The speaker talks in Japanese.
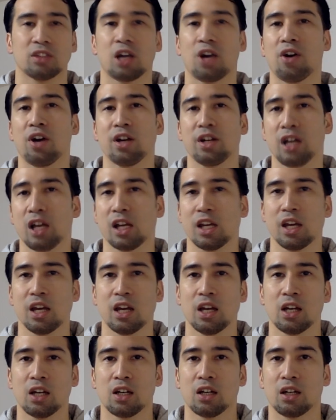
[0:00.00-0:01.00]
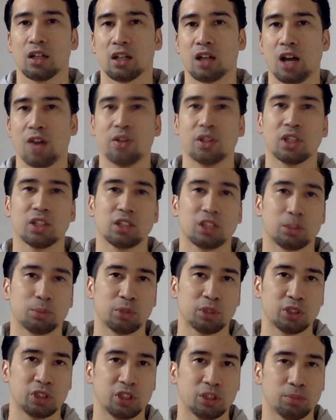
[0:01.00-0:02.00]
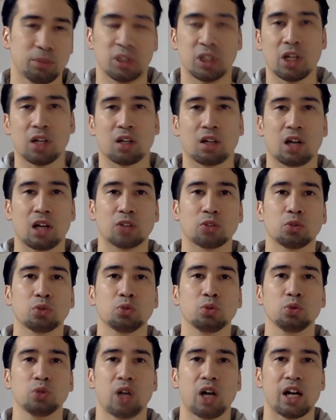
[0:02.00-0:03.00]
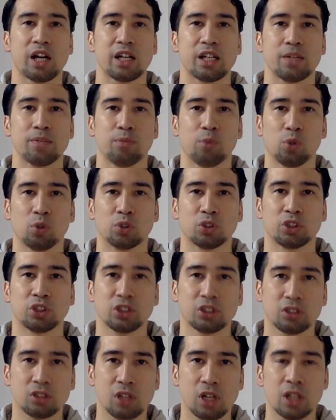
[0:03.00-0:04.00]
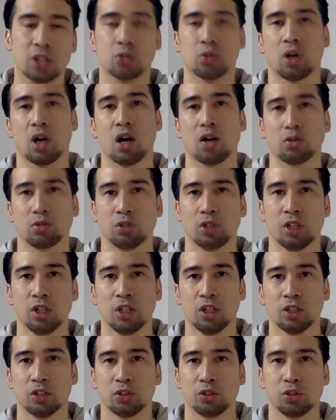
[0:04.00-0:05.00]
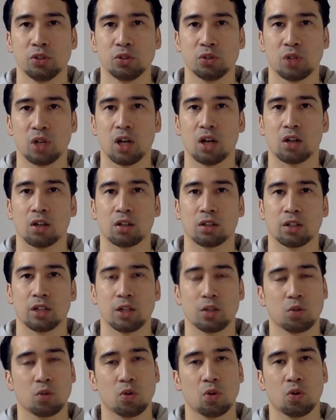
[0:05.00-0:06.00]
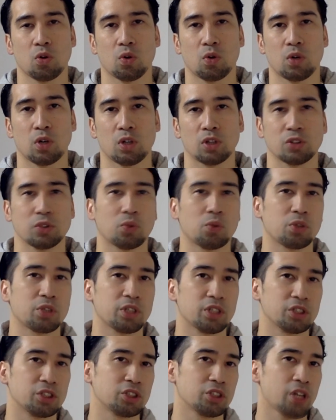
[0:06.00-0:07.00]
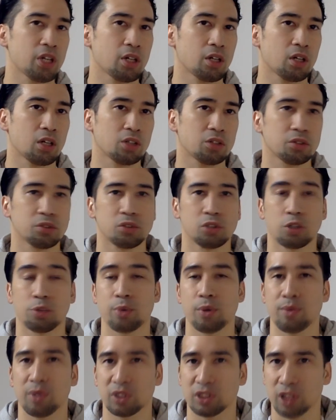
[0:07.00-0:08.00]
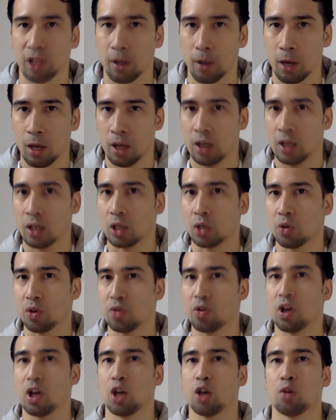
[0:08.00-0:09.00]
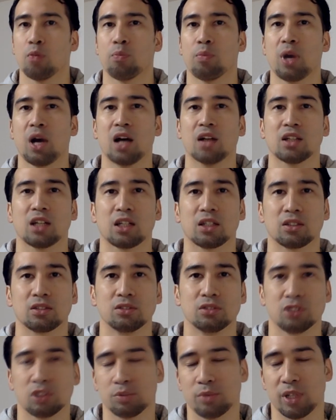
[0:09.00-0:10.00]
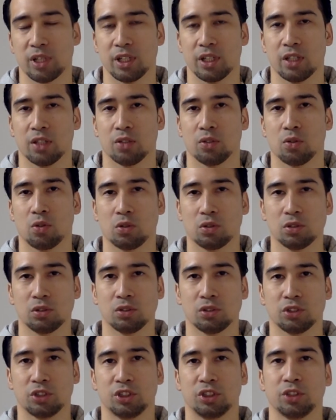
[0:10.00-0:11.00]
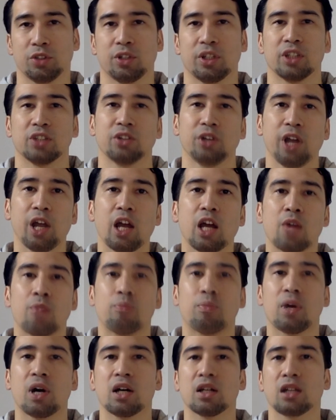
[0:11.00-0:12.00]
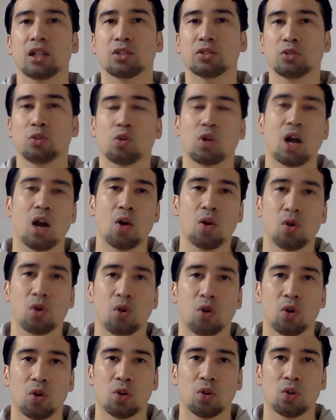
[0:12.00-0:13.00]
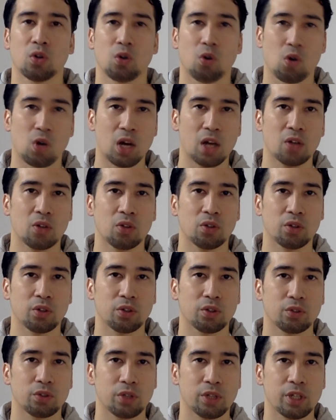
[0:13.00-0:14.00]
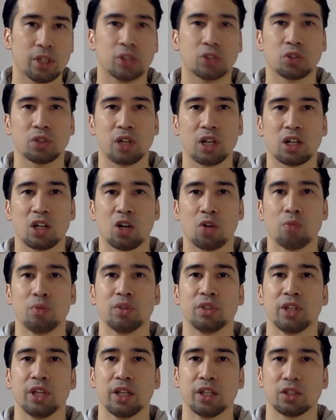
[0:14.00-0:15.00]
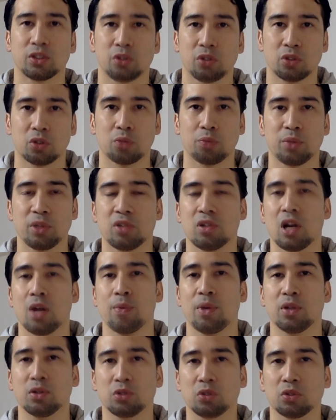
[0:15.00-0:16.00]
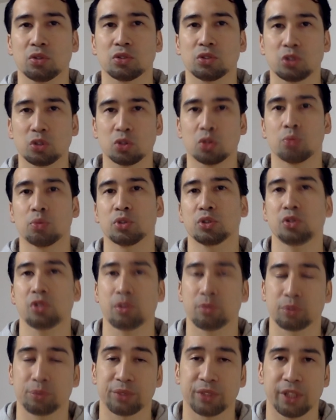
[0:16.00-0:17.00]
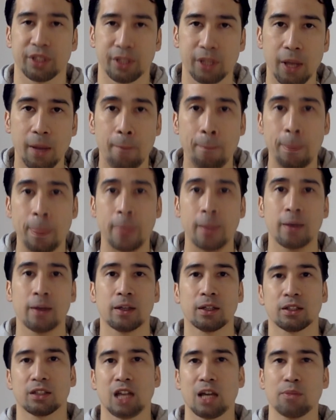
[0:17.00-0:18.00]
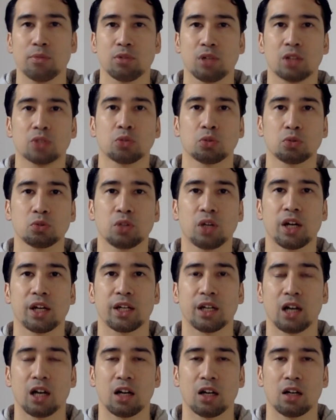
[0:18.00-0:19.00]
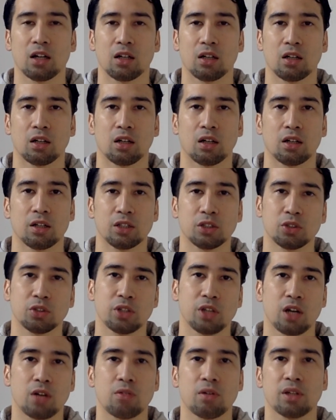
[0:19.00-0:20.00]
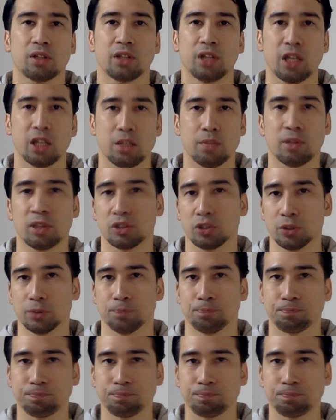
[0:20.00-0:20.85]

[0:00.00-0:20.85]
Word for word: わいない会話だってしますし、また家族愛もしっかりとあるというのが結構大きな違いかなというふうに思いました。これはバーダック、つまり悟空の父親ですよね。バーダックの過去の他の映像なんかを見て、それと見比べるとちょっと面白いかもしれませんね。だいぶ家族愛が非常に溢れています。